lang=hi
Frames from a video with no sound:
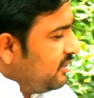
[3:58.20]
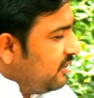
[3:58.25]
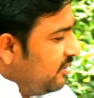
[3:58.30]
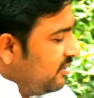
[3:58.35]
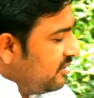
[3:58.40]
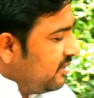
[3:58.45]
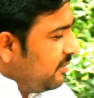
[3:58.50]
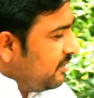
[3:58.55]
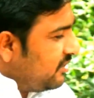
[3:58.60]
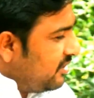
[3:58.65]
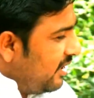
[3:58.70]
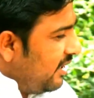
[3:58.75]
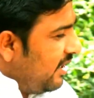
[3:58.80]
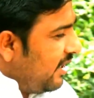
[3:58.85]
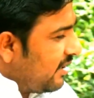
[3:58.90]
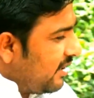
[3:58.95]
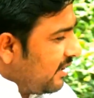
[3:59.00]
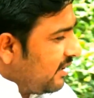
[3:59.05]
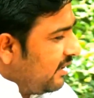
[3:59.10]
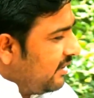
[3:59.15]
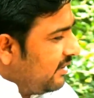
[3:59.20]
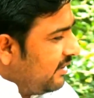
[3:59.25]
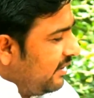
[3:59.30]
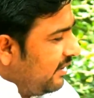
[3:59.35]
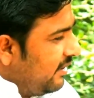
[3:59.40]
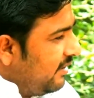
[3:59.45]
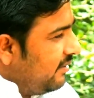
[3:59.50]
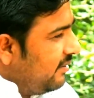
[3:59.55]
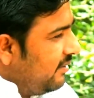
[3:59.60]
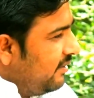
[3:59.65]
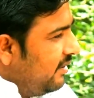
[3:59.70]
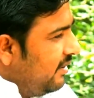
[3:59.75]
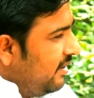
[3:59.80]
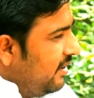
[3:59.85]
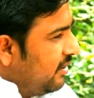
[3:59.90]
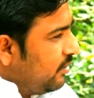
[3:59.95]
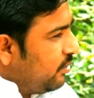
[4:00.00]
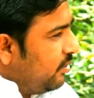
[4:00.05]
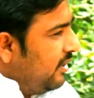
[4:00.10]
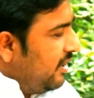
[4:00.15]
पिछड़े से पिछड़ा इलाका करते हैं
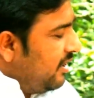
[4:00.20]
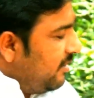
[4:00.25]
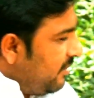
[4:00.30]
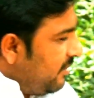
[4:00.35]
थोड़ी